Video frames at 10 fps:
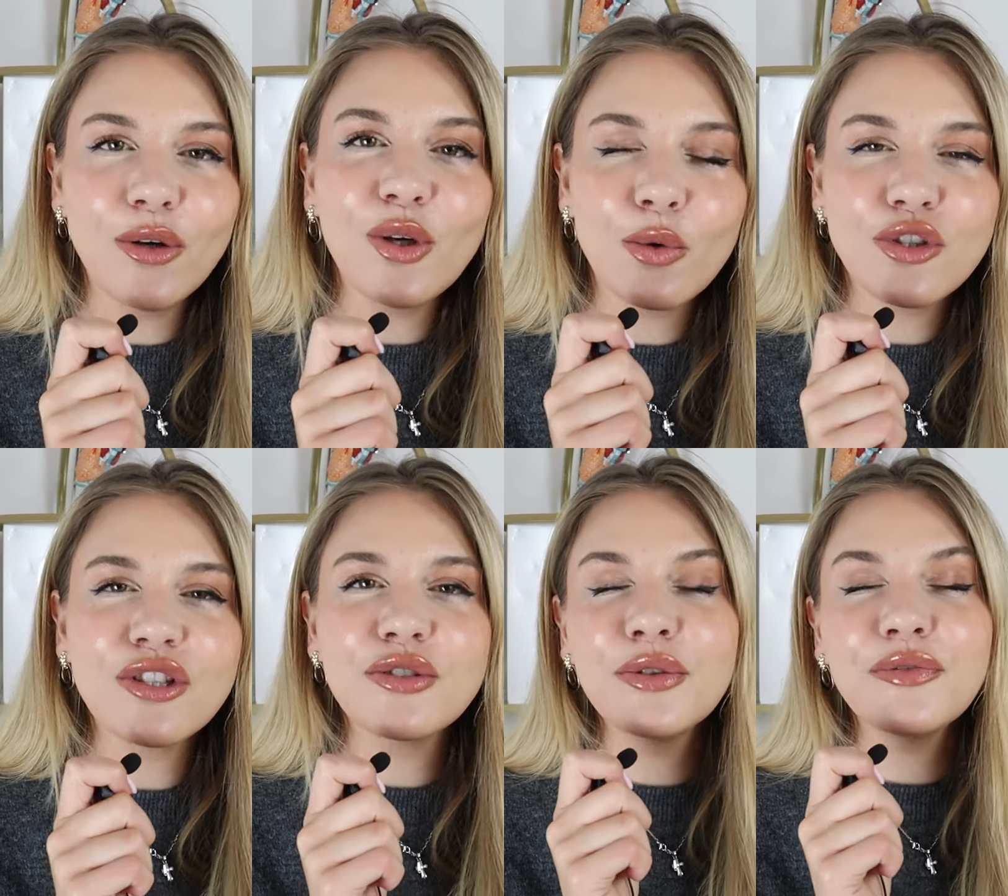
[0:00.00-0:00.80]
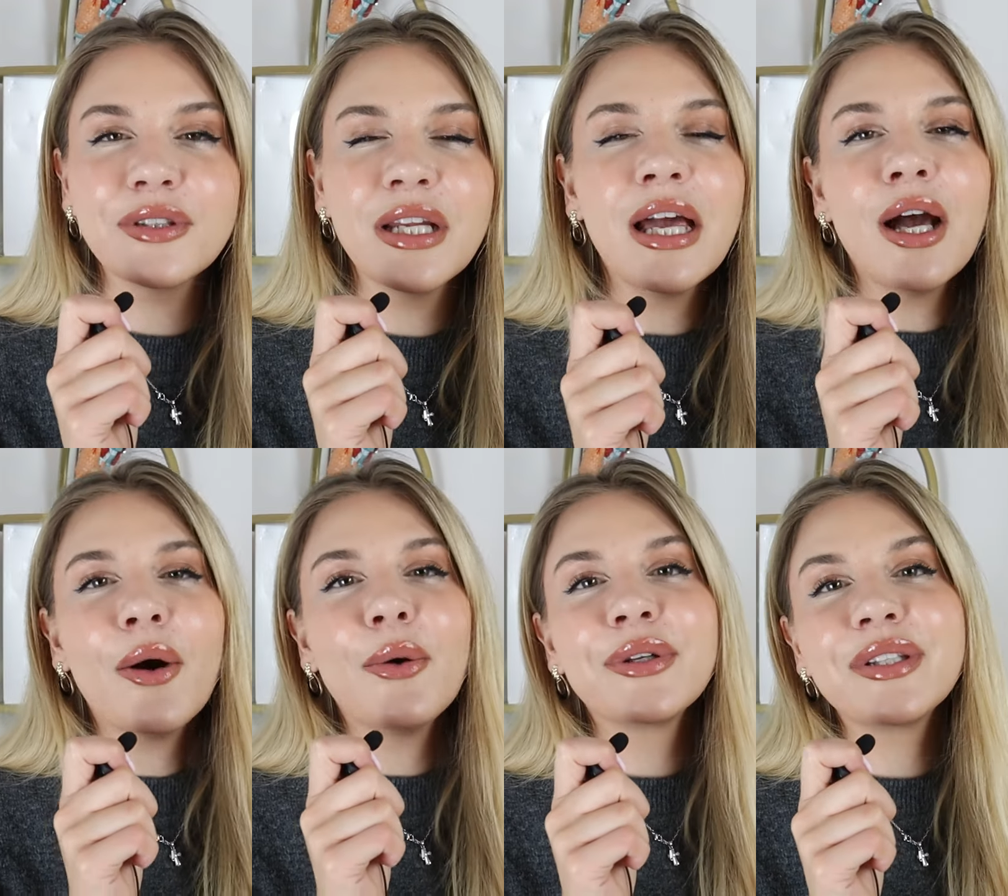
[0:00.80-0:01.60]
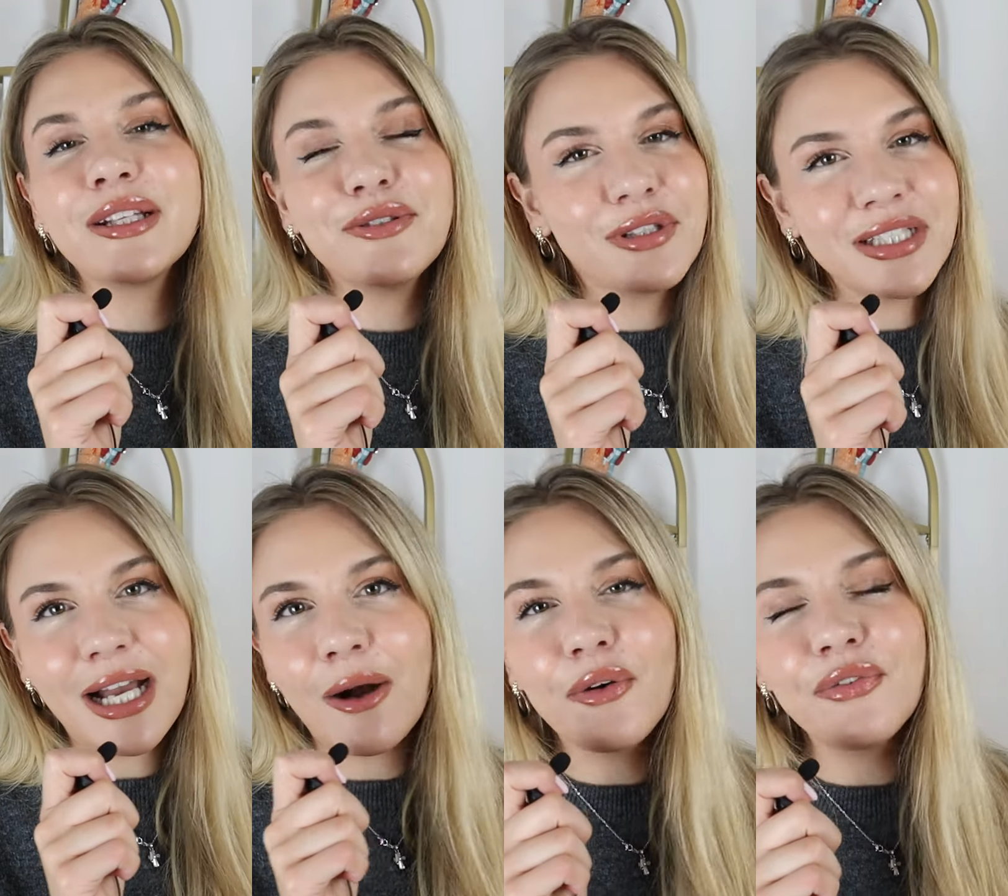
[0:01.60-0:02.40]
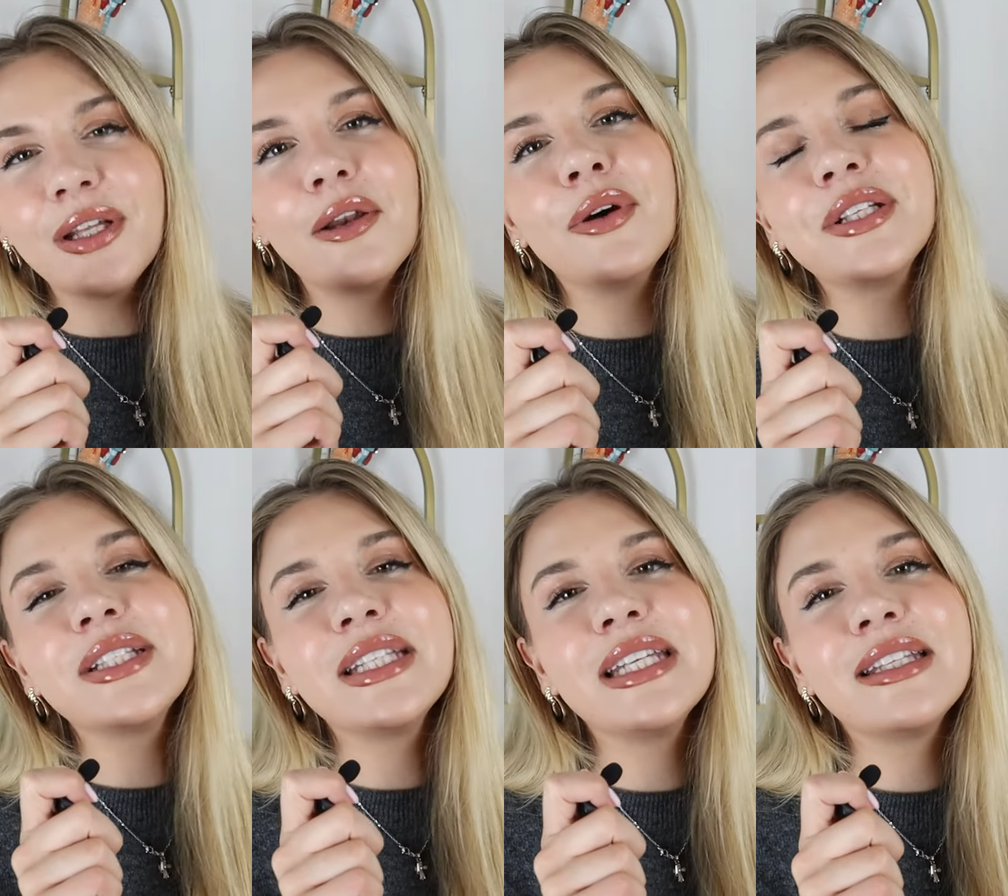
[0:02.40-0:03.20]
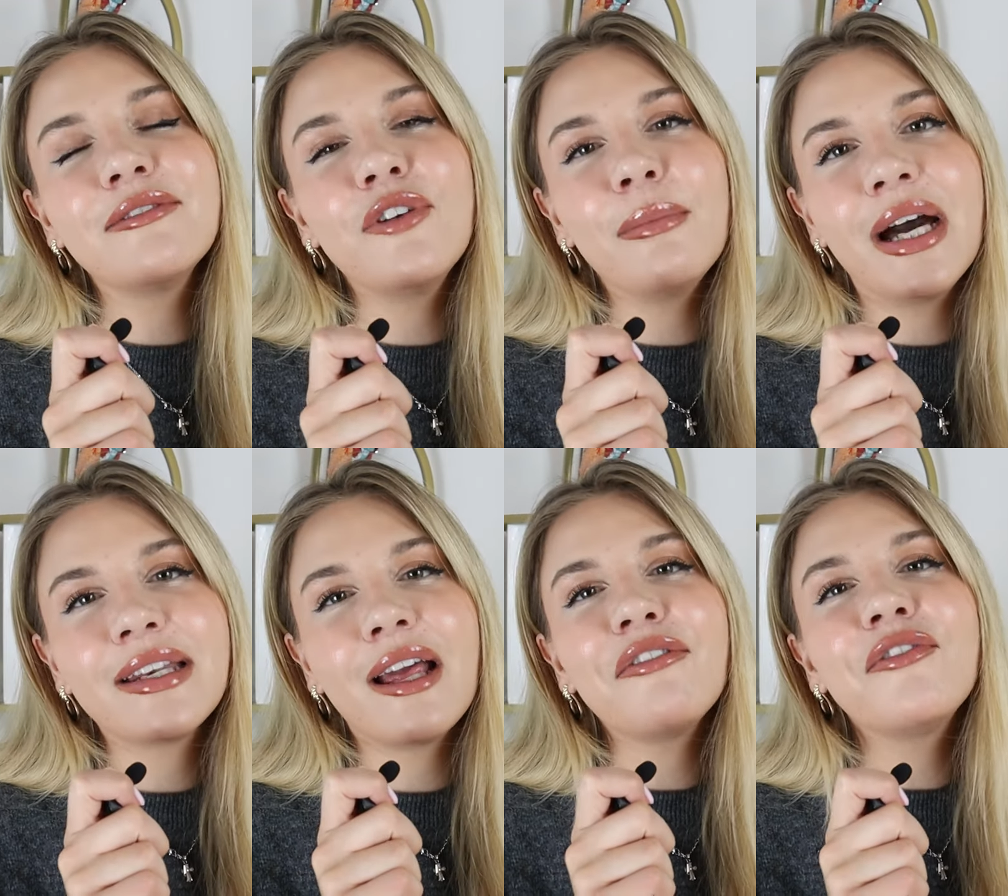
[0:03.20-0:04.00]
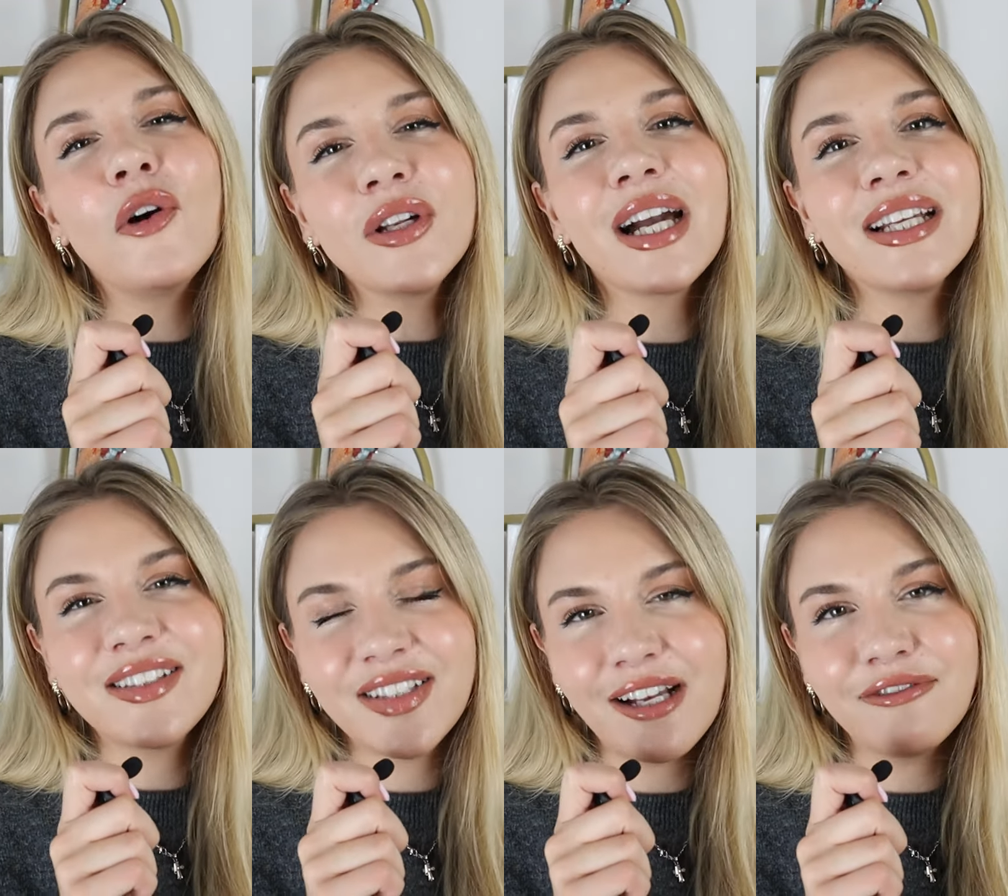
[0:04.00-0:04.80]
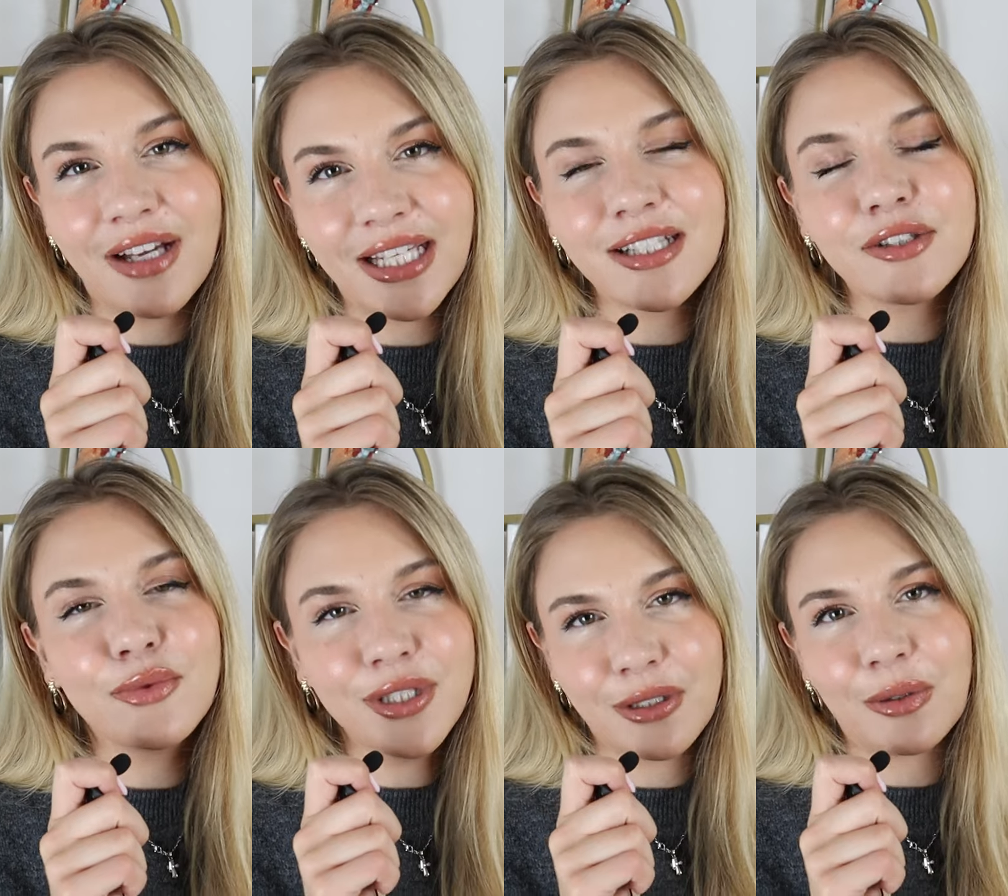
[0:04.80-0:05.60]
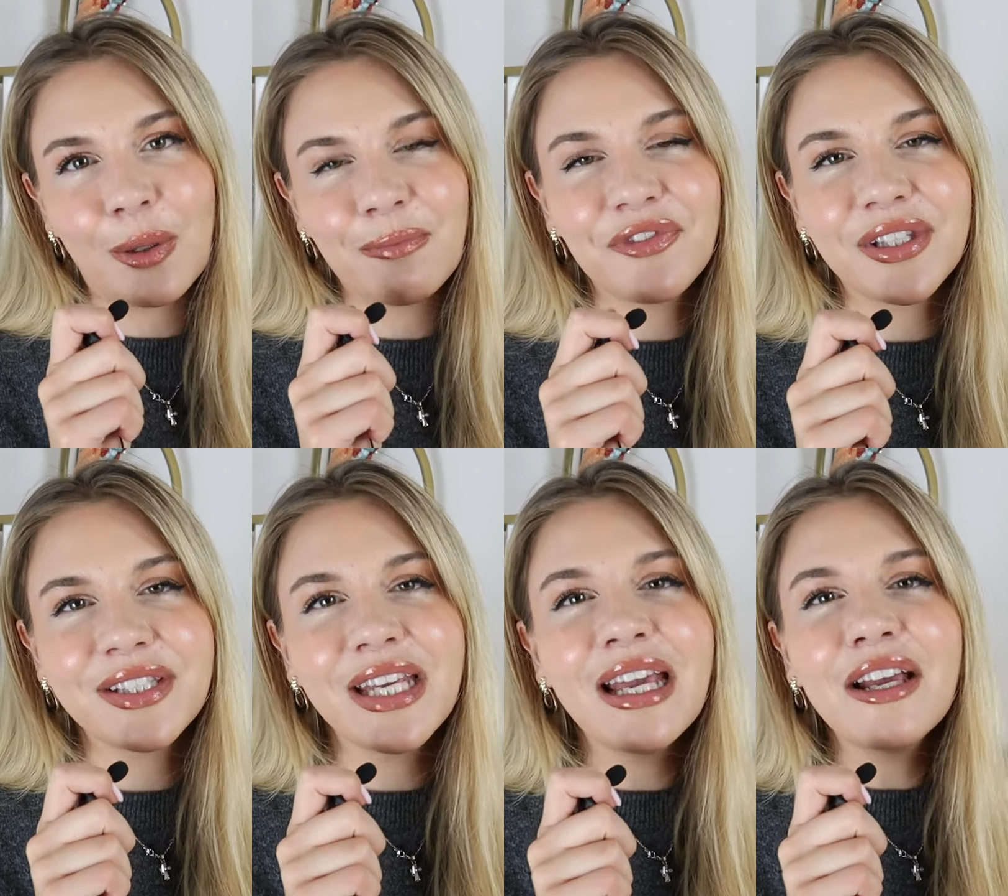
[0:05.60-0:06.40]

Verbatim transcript: auch coachen dürften und natürlich auch viele Leute, die in den Formaten erfolgreich sehr weit durchgekommen sind.